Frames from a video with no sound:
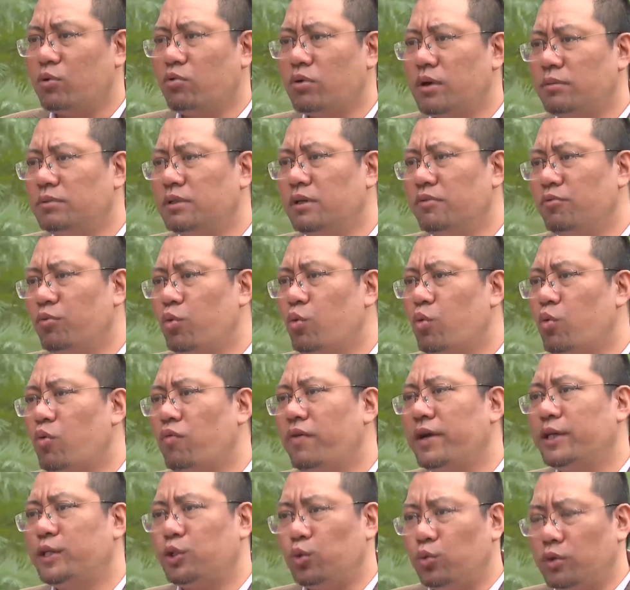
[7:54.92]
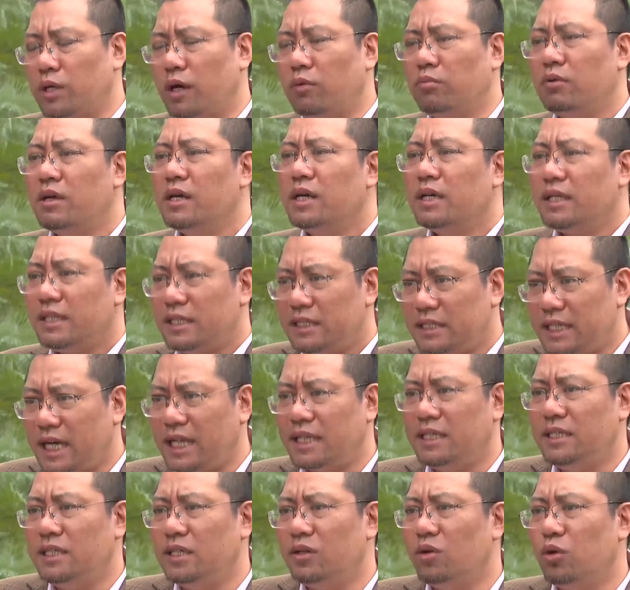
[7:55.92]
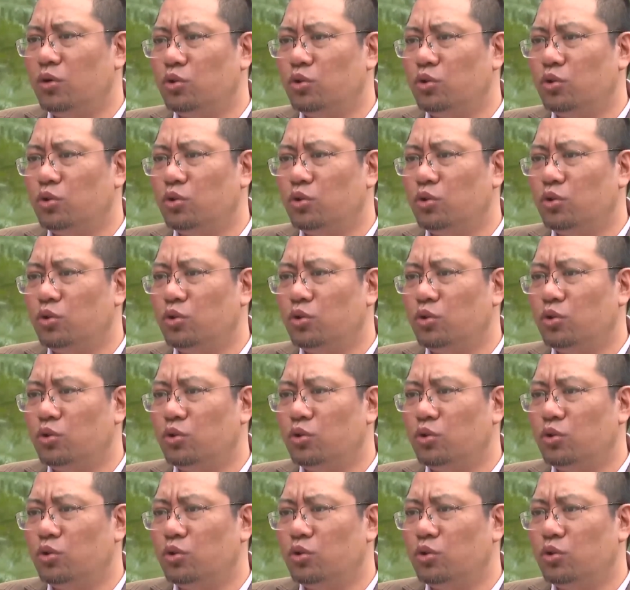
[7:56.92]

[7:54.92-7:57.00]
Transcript: Các nhà cung cấp dịch vụ cũng phải chủ động chặn